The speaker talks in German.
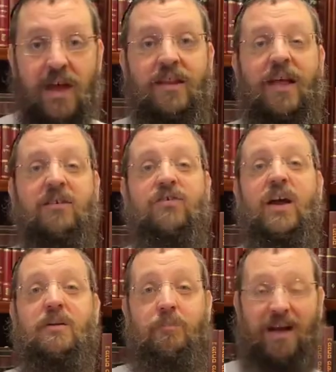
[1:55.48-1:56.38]

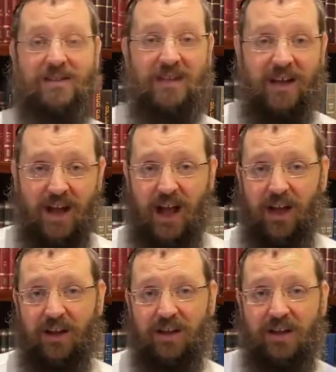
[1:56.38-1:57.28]
Deswegen bei
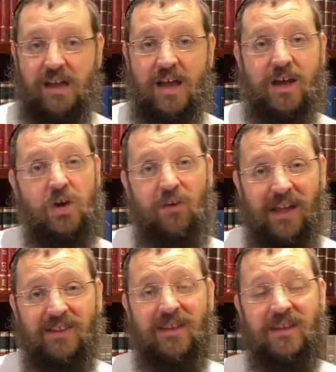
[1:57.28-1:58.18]
Zdaka
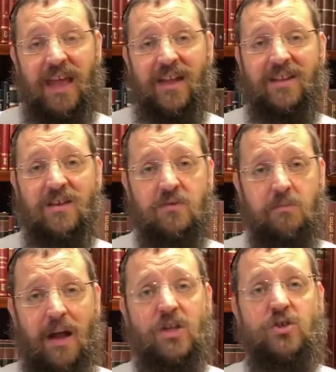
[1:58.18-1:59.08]
Quantität ist
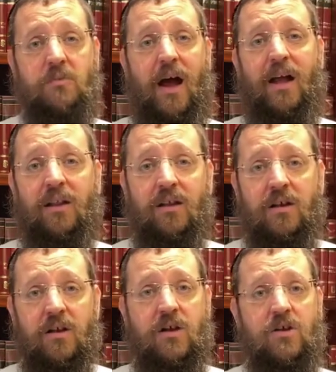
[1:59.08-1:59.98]
manchmal
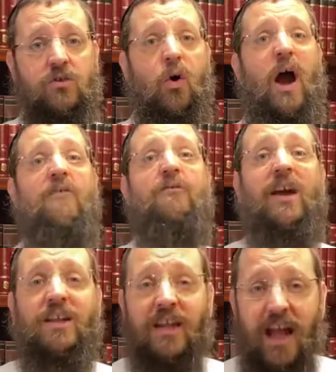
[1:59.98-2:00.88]
sogar
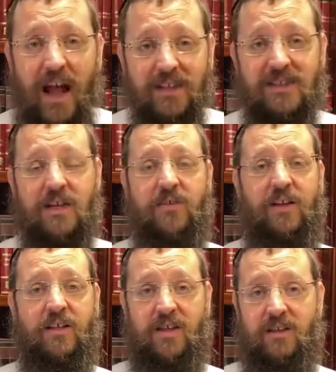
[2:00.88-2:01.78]
wichtiger als die Qualität.